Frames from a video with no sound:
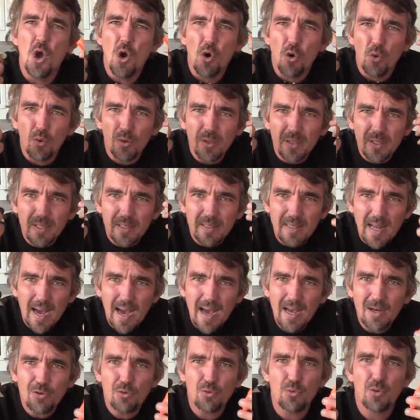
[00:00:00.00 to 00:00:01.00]
und
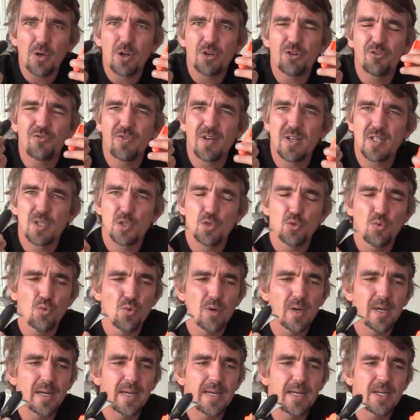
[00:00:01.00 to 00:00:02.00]
dadurch
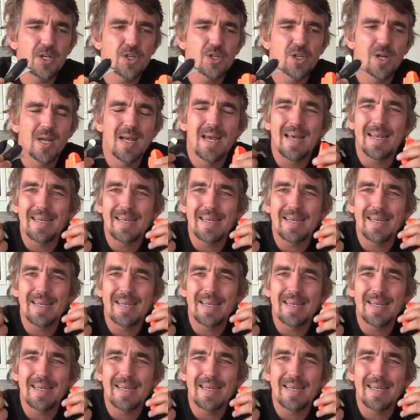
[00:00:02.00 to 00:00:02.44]
versuche ich,